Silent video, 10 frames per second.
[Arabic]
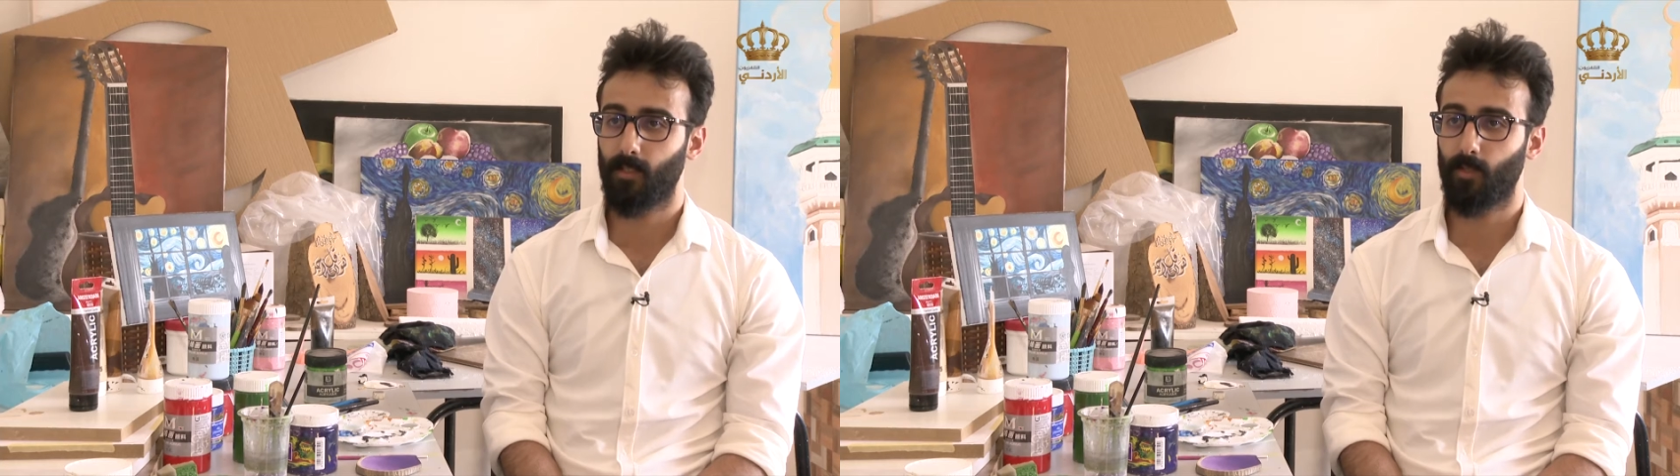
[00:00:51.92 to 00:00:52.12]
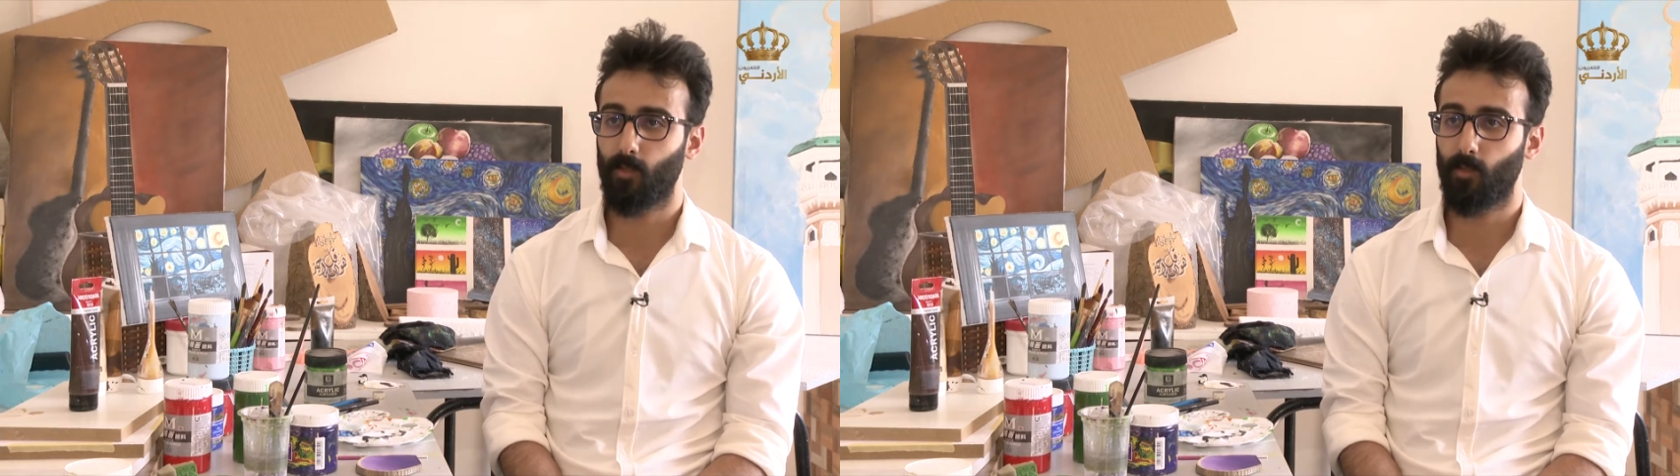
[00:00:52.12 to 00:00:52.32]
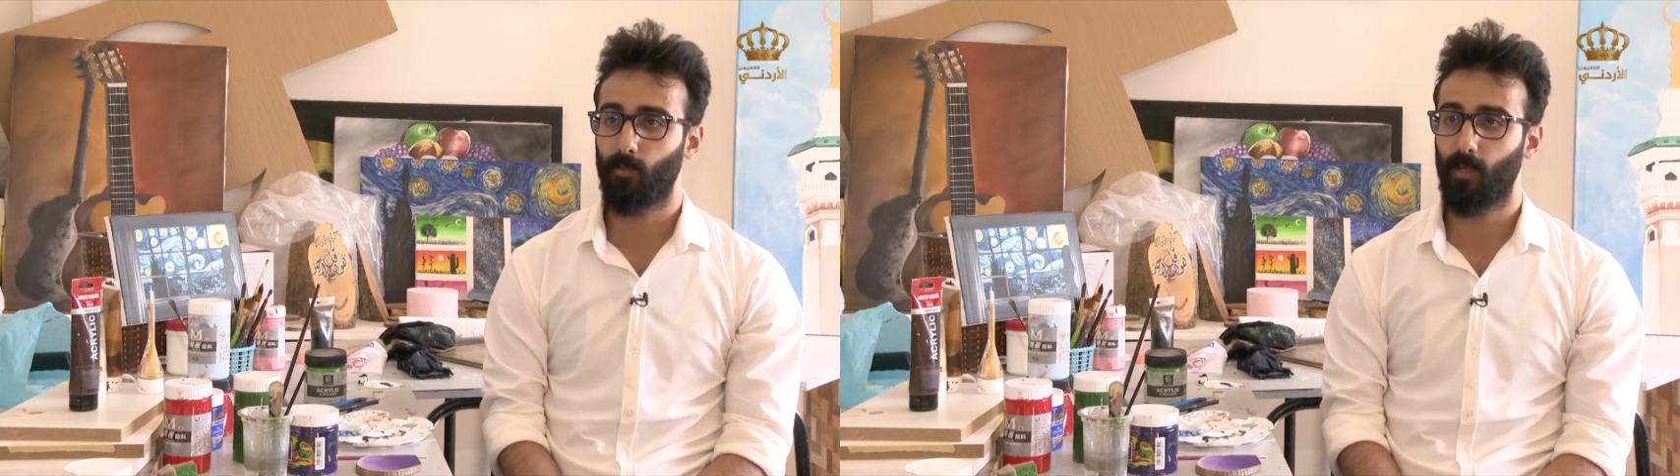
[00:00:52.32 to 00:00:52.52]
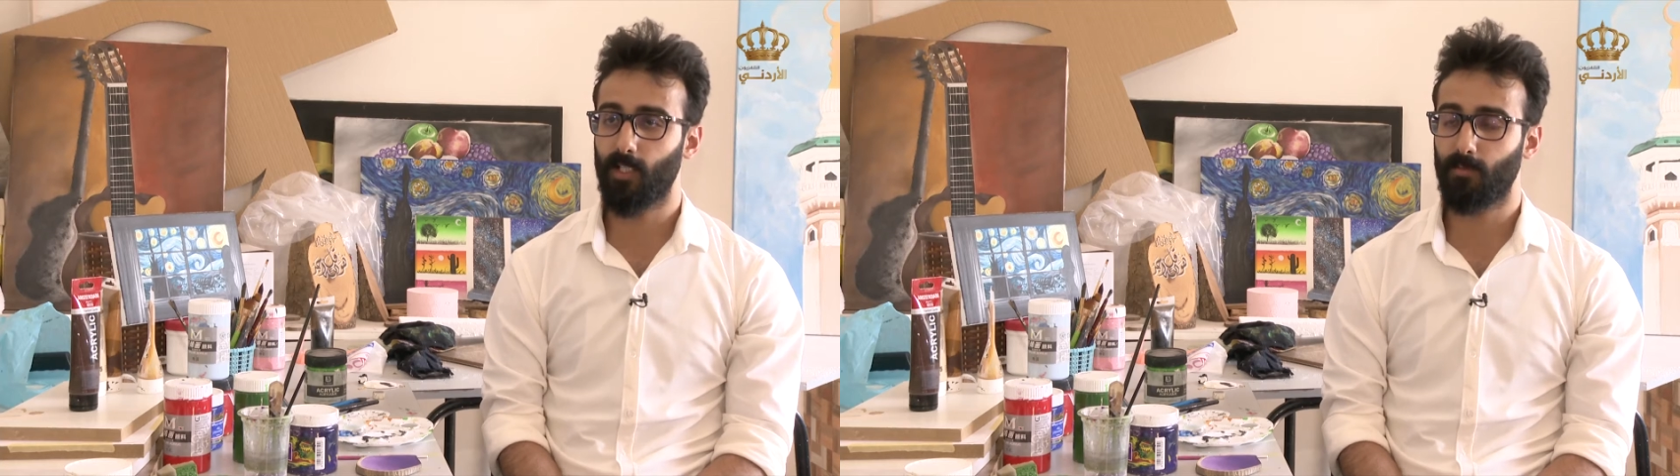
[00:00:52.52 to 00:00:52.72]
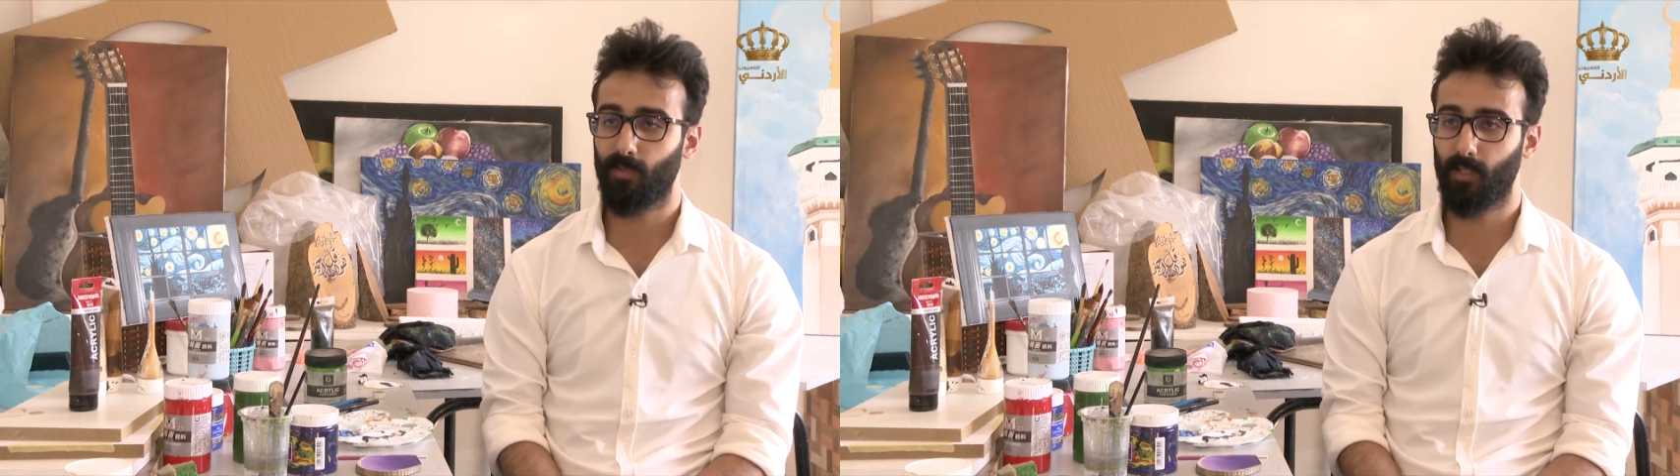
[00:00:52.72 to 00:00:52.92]

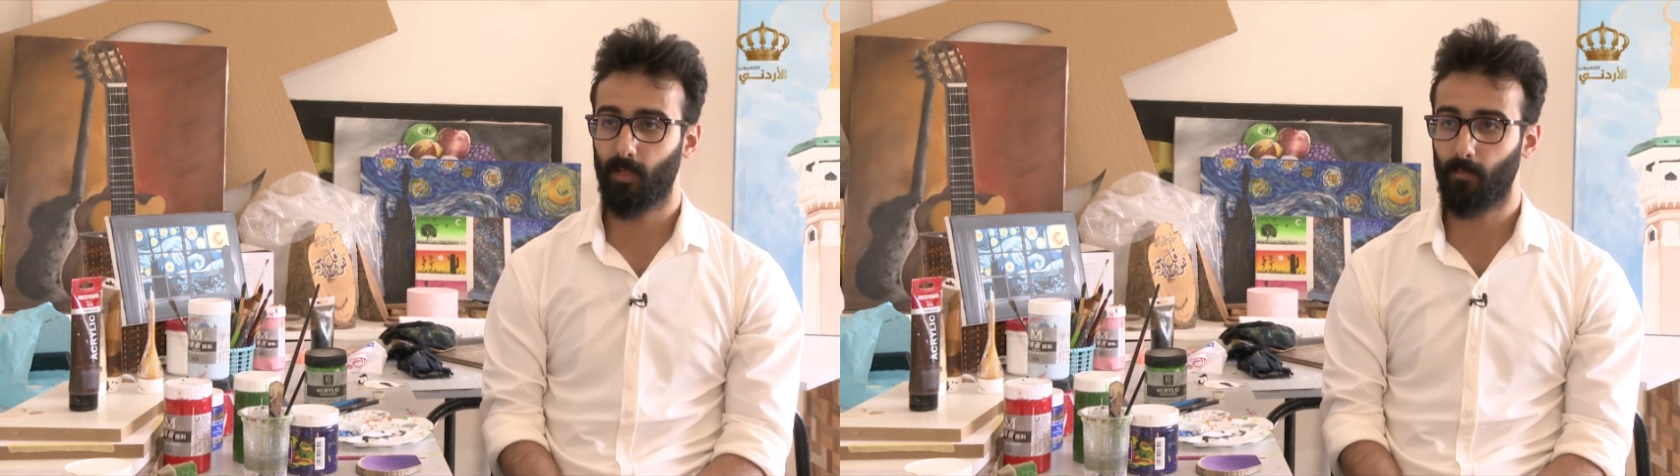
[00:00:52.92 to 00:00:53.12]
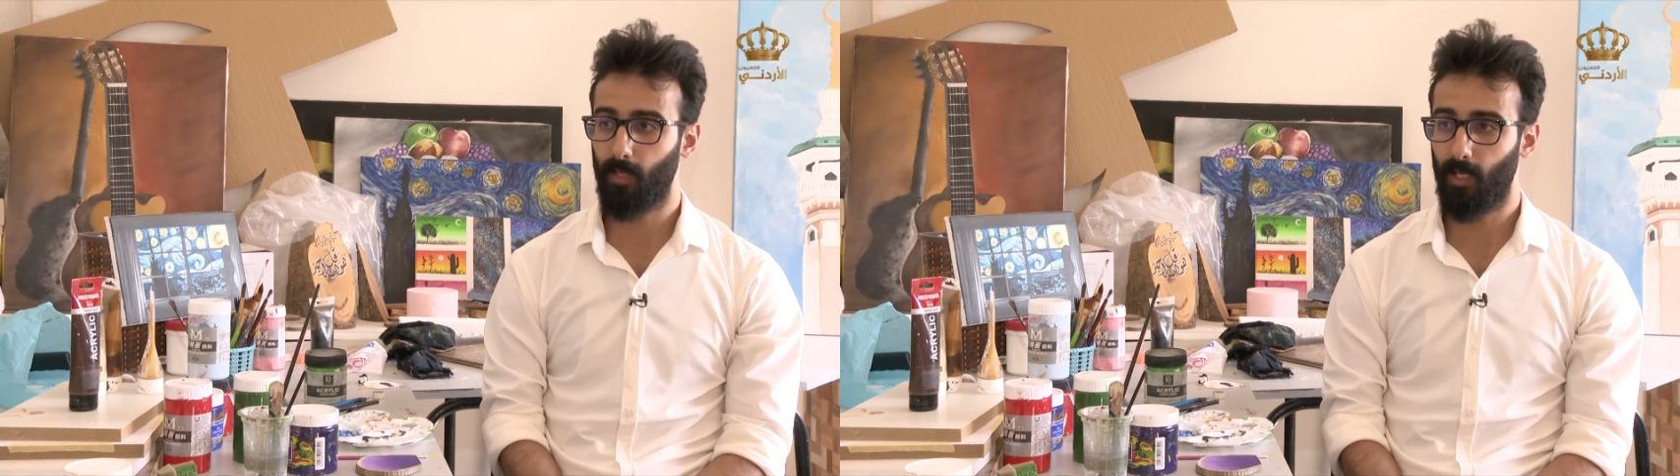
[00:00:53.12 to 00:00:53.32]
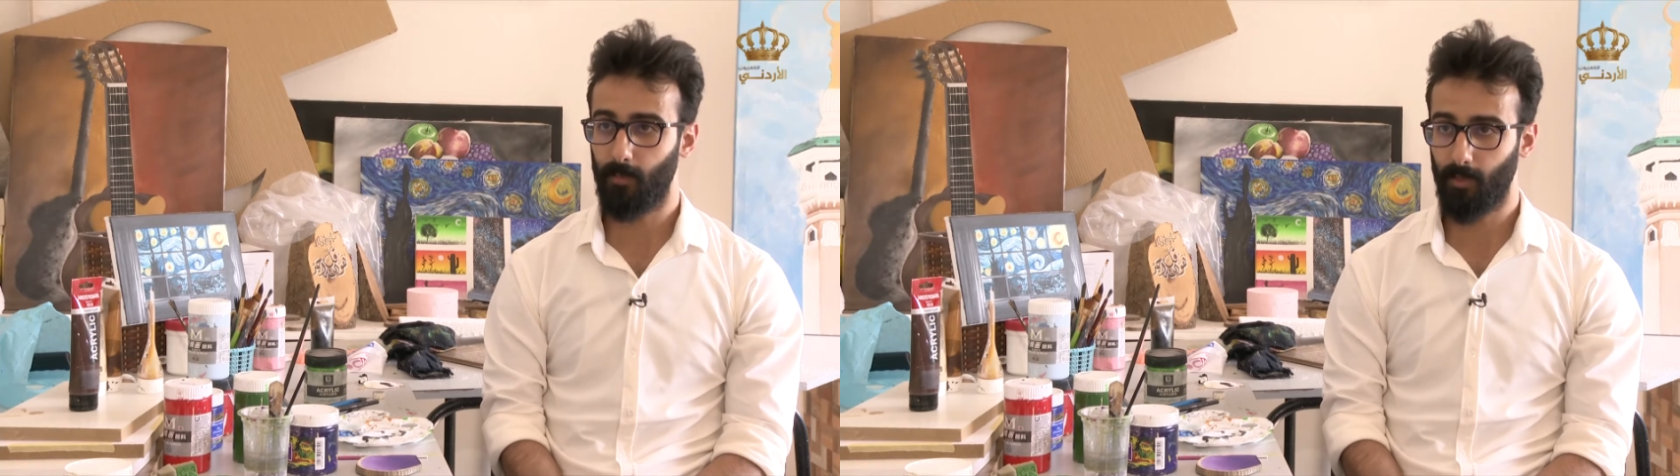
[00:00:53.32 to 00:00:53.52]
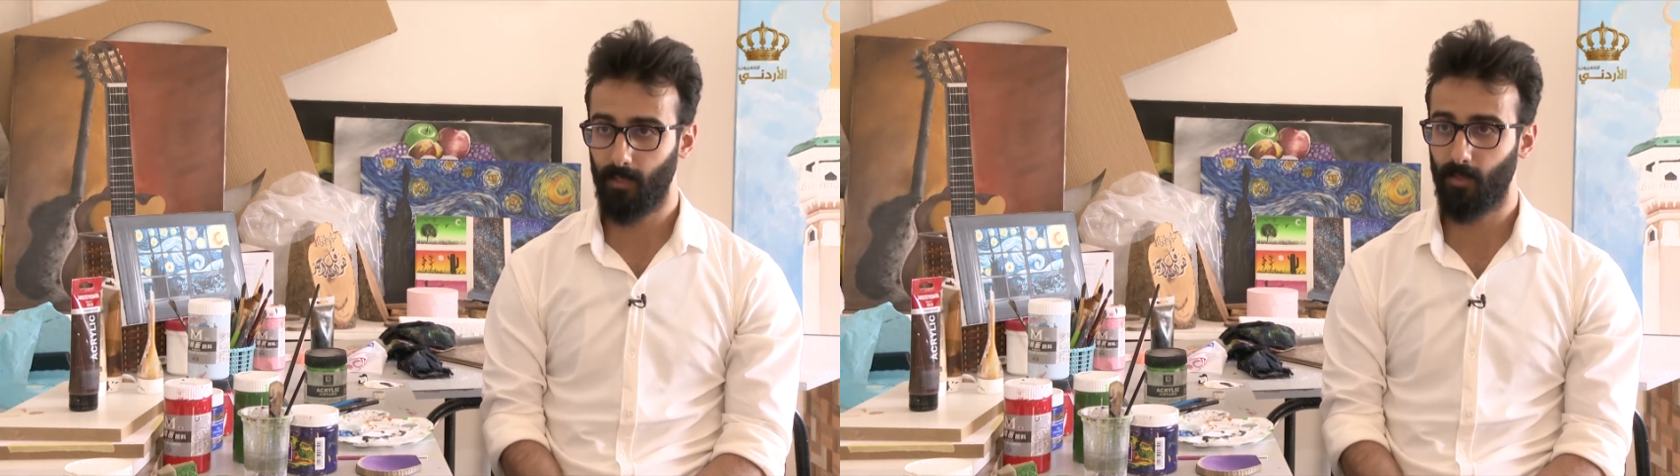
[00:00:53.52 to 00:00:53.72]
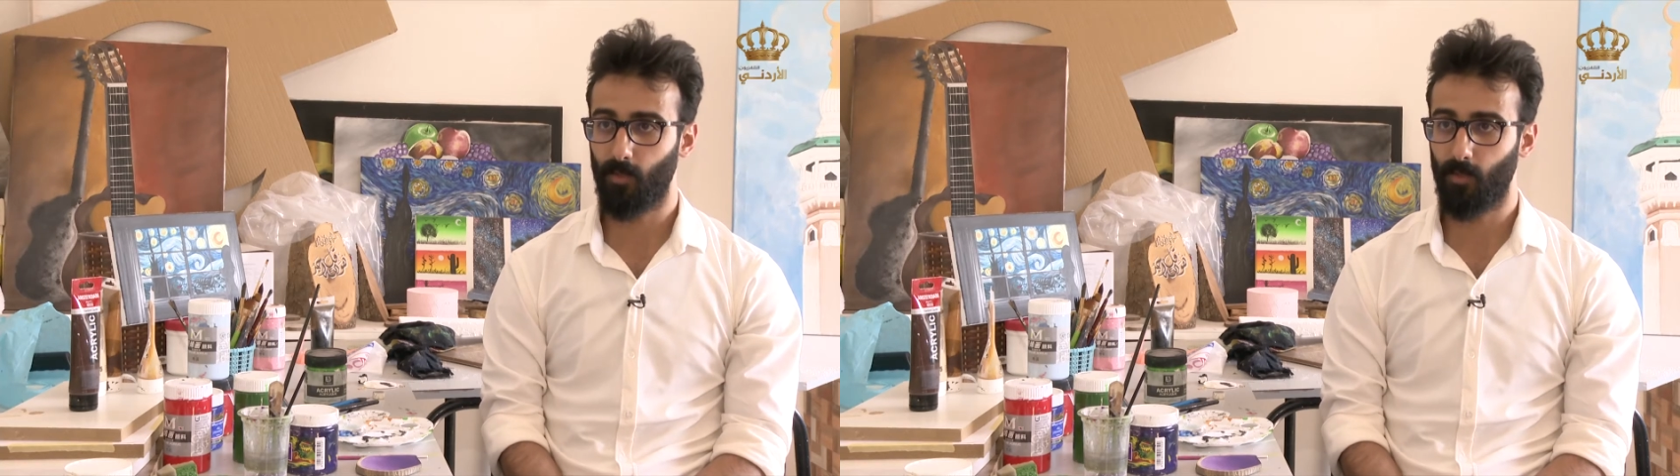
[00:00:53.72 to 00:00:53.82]
وبلشت بفضل رب العالمين